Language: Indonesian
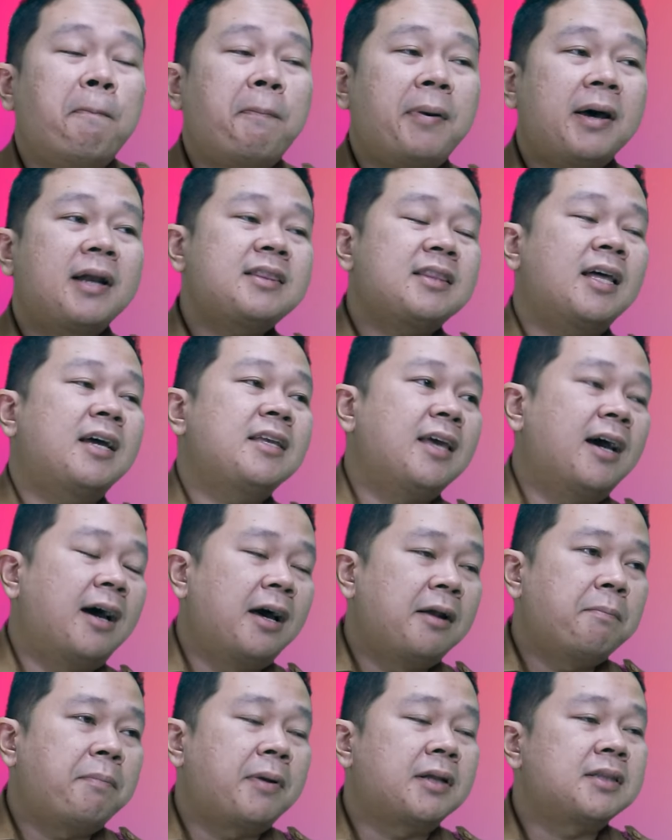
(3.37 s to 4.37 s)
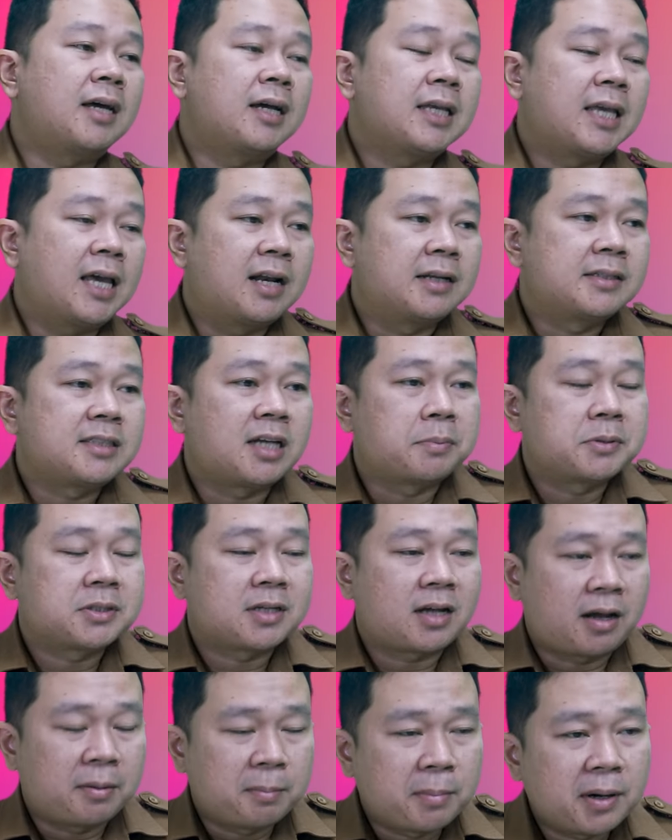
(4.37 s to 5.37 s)
Pertanyaan-pertanyaan
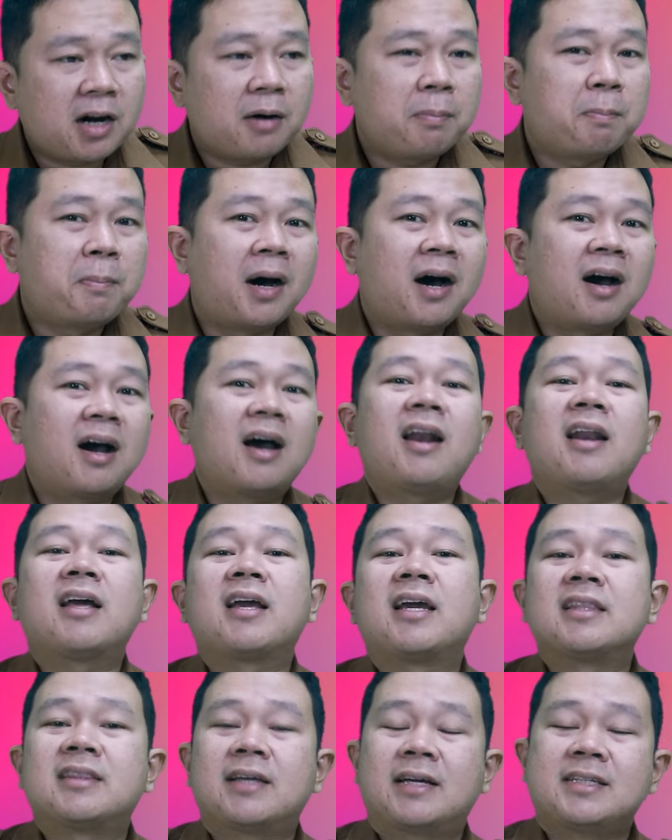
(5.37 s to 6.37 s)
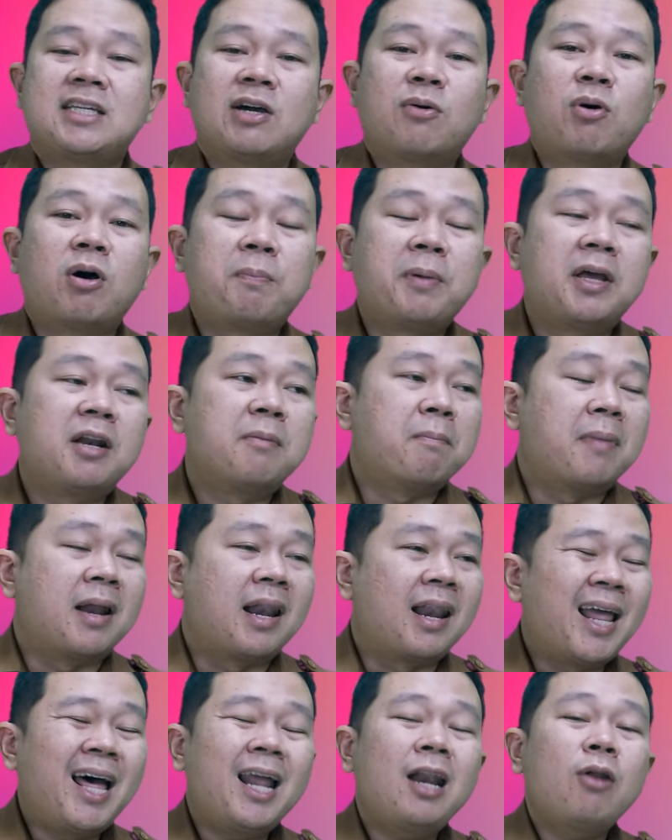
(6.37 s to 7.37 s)
subscriber bakal kita jawabin
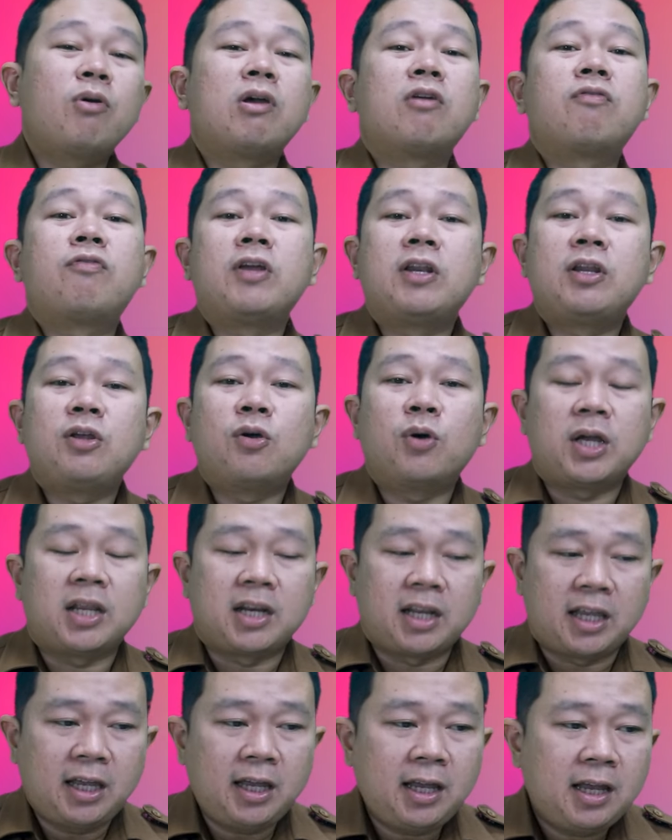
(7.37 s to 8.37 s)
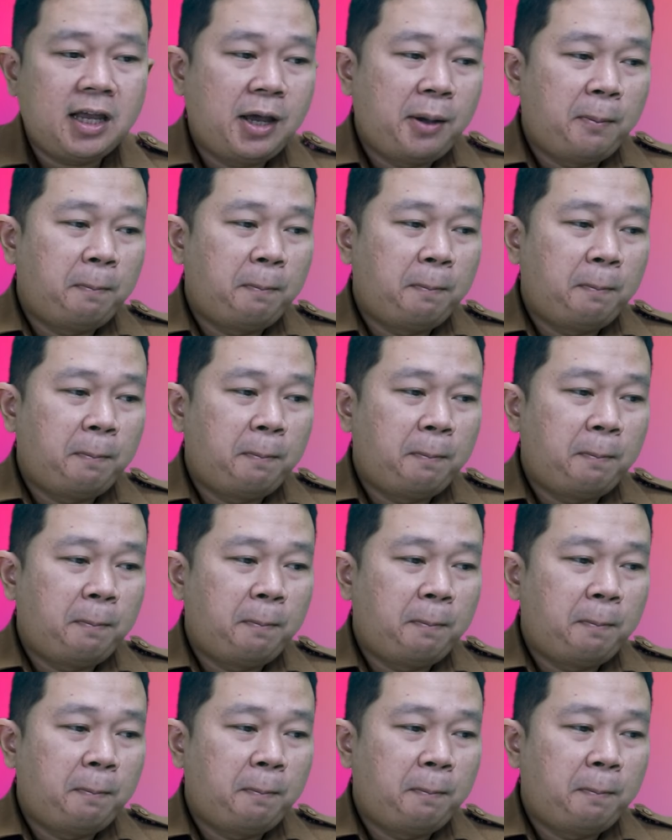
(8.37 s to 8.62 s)
melalui video ini